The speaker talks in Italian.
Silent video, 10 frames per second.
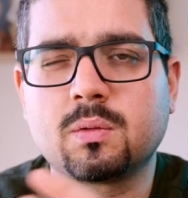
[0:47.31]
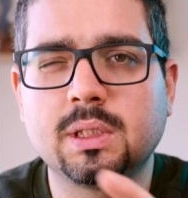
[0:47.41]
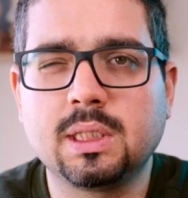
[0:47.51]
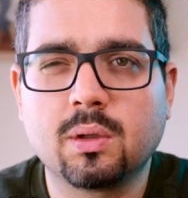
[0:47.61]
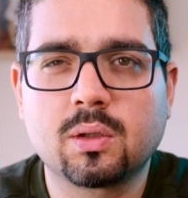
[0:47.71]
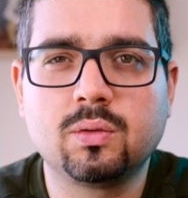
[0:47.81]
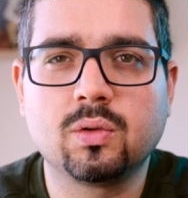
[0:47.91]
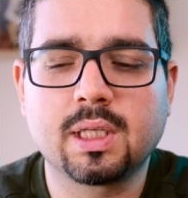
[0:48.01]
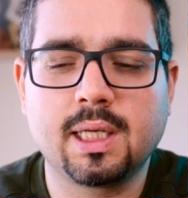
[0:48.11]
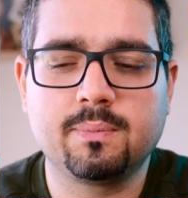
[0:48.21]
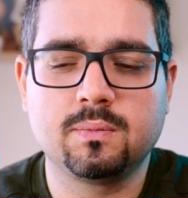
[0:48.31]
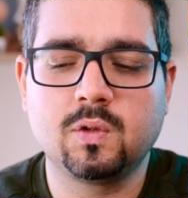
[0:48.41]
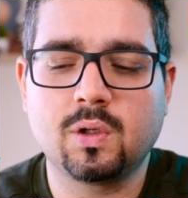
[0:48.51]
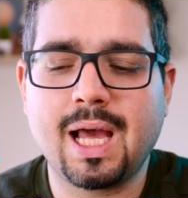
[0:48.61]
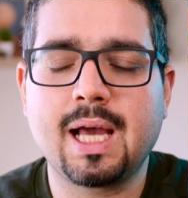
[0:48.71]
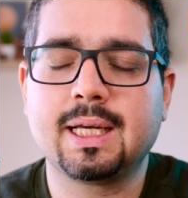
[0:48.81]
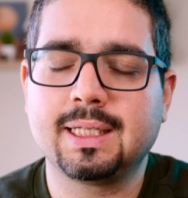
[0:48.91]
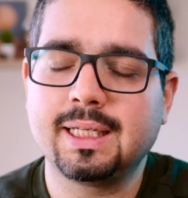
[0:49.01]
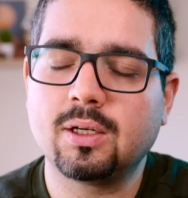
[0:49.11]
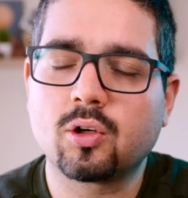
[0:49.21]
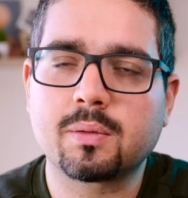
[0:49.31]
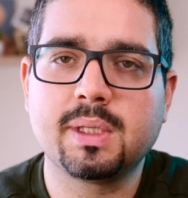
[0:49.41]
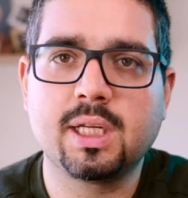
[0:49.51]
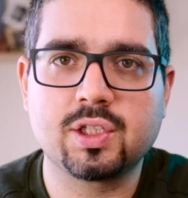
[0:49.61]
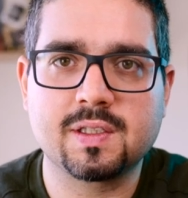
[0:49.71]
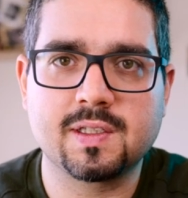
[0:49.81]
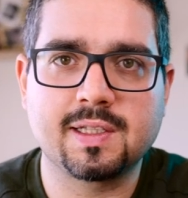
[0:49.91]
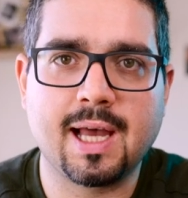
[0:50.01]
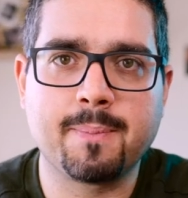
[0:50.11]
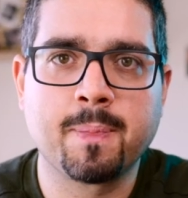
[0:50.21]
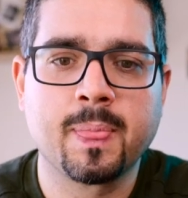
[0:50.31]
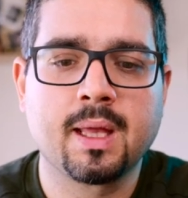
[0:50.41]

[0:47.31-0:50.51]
quindi qualcuno che non ha enormi necessità